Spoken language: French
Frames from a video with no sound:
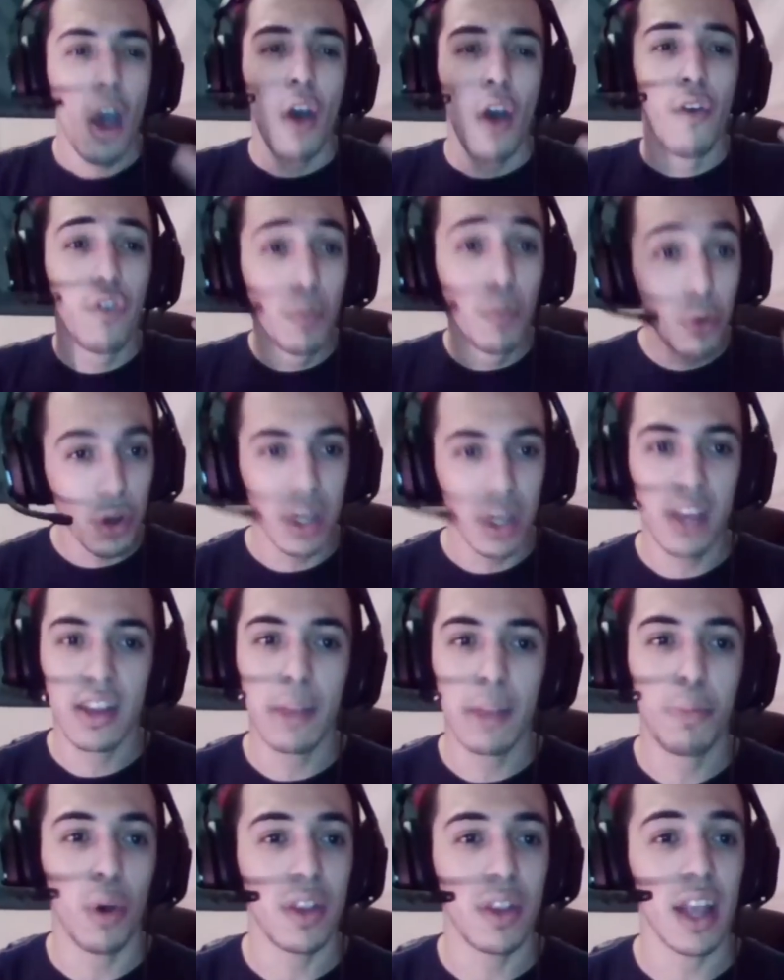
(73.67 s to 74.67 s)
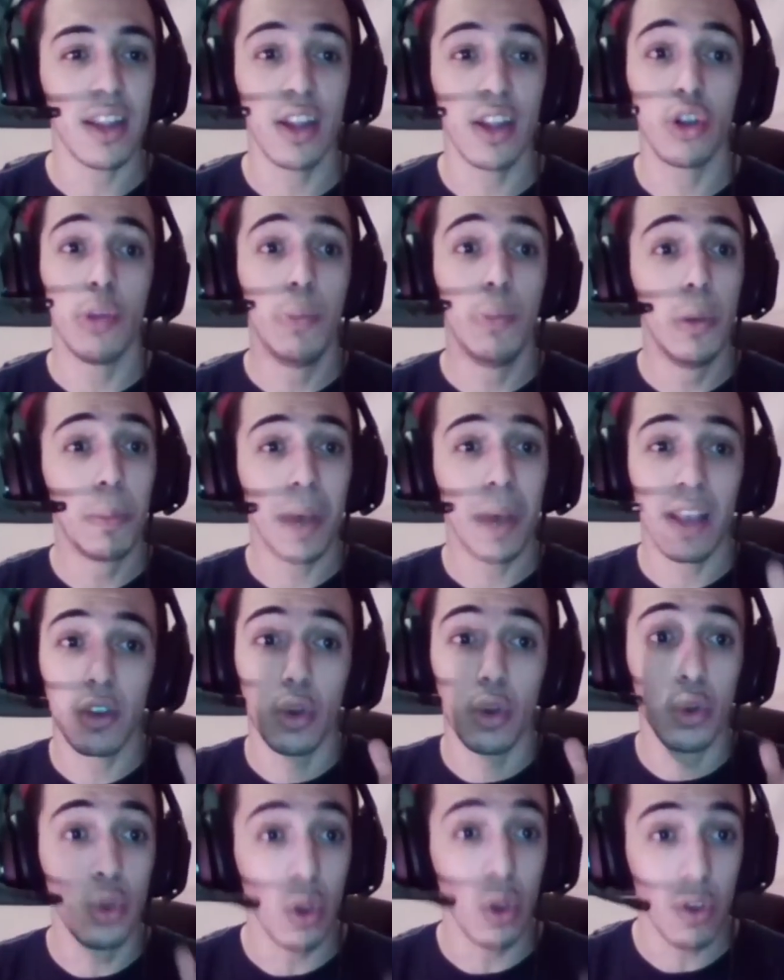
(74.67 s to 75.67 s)
Vous me connaissez pour certains depuis
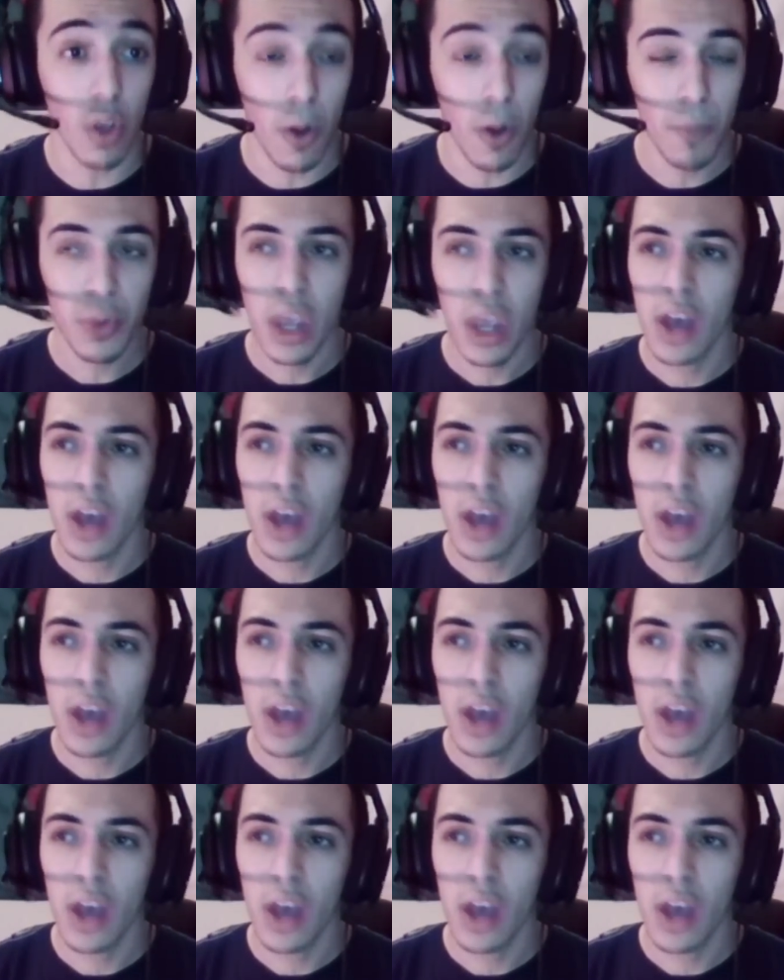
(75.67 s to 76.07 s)
presque deux ans,